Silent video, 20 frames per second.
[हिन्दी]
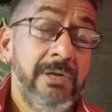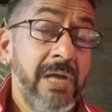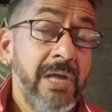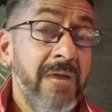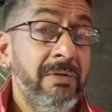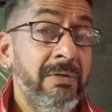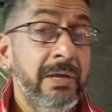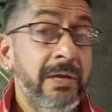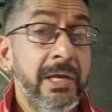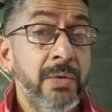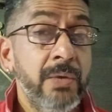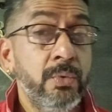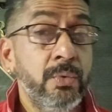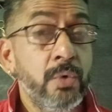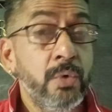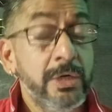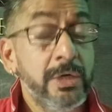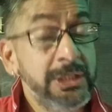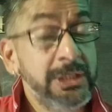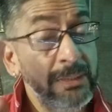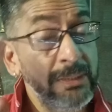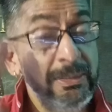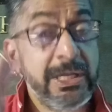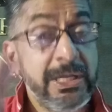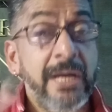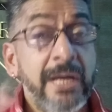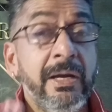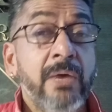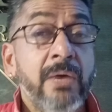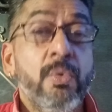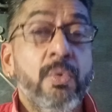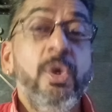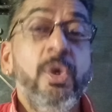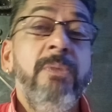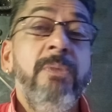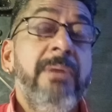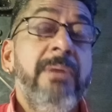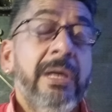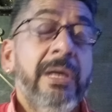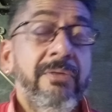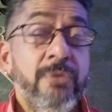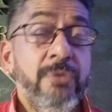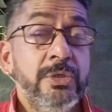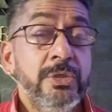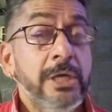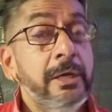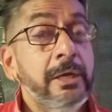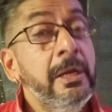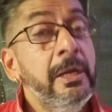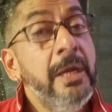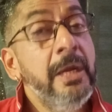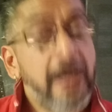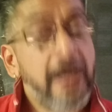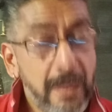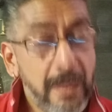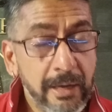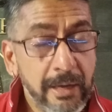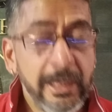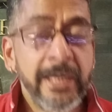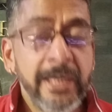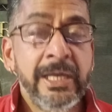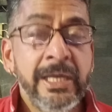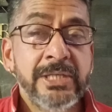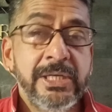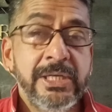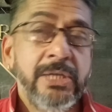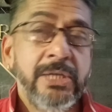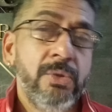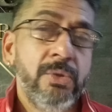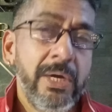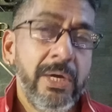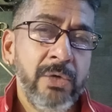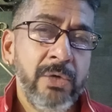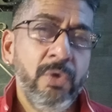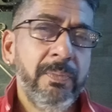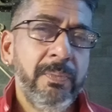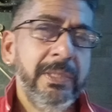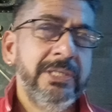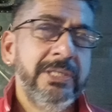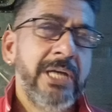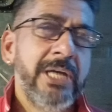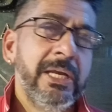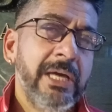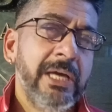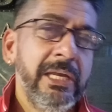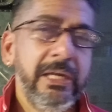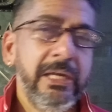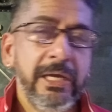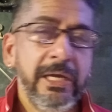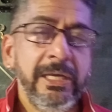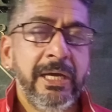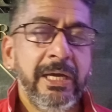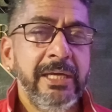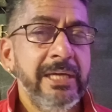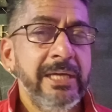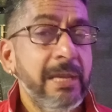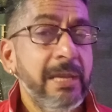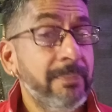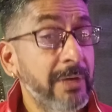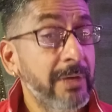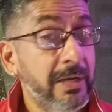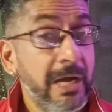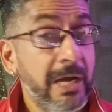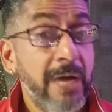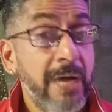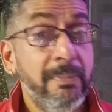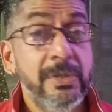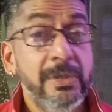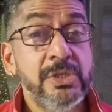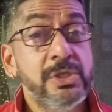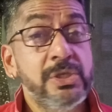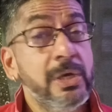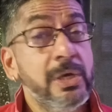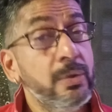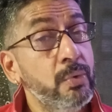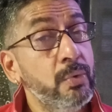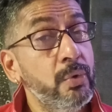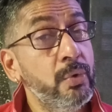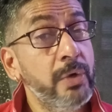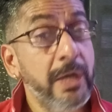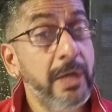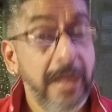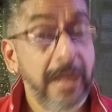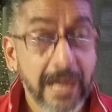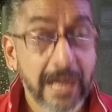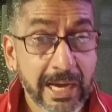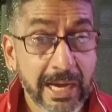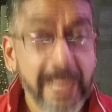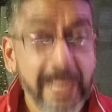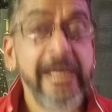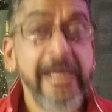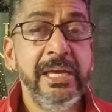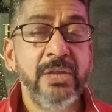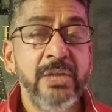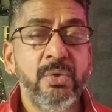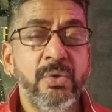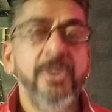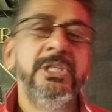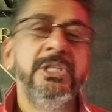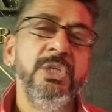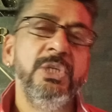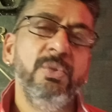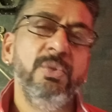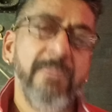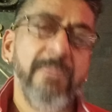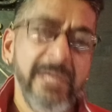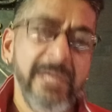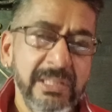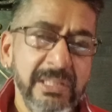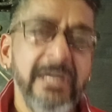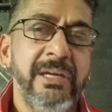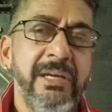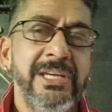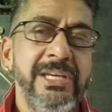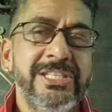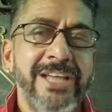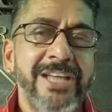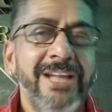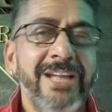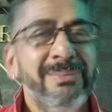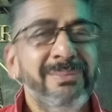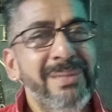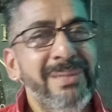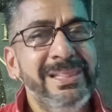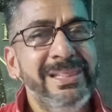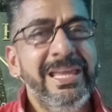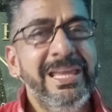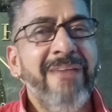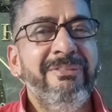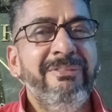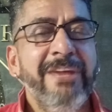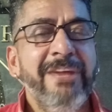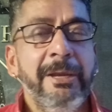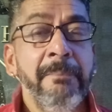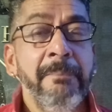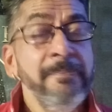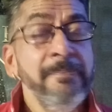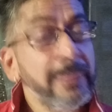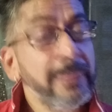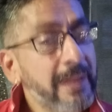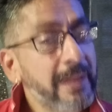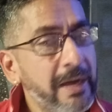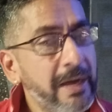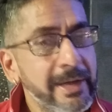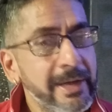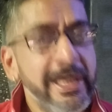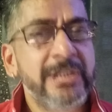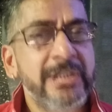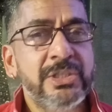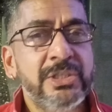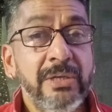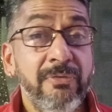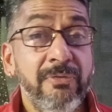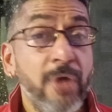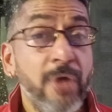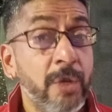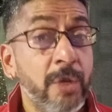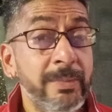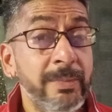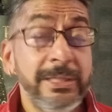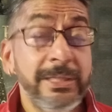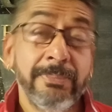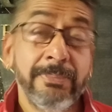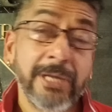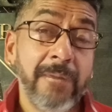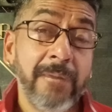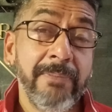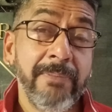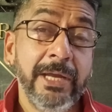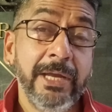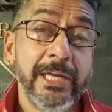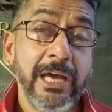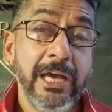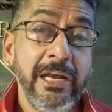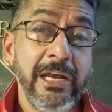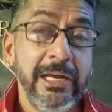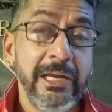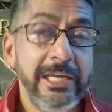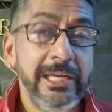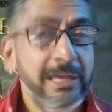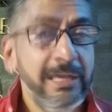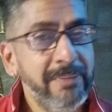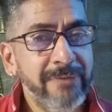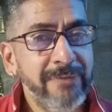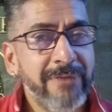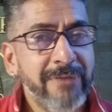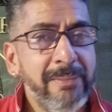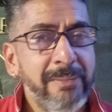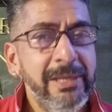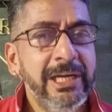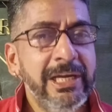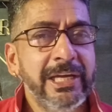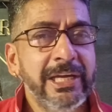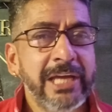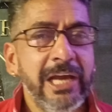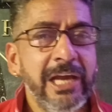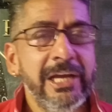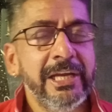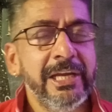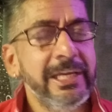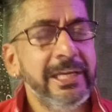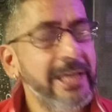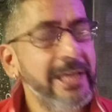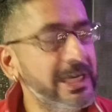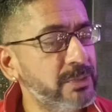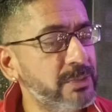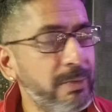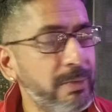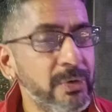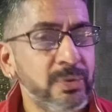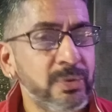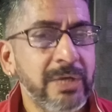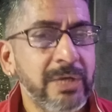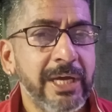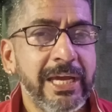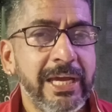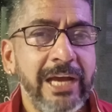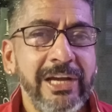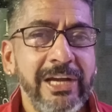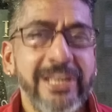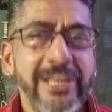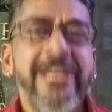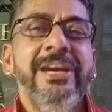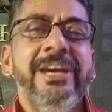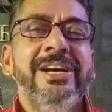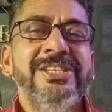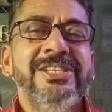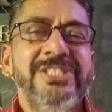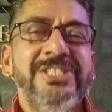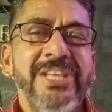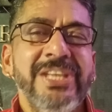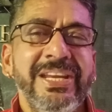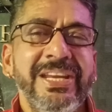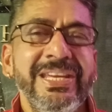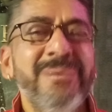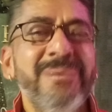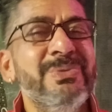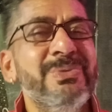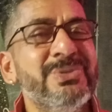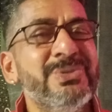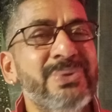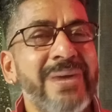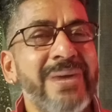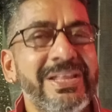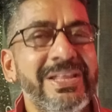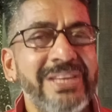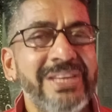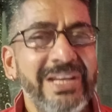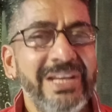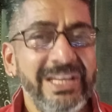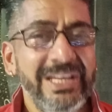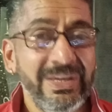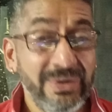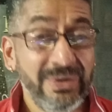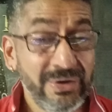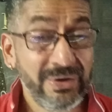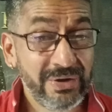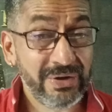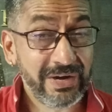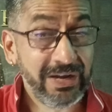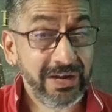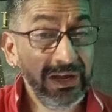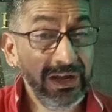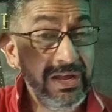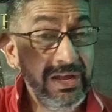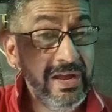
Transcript: ट्रैवल करें उनको किसी भी तरह का कोई भी कन्फ्यूज़न रहना चाहिए तो आई होप ये जानकारी कहीं ना कहीं आपके काम ज़रूर आएगी तो इसी उम्मीद के साथ मिलते हैं फिर नेक्स्ट ब्लॉग में तब तक अपना ख्याल रखिए अपनी फैमिली का ख्याल रखिए आस पड़ोस का ख्याल रखिए हंसते रहिए मुस्कुराते रहिए और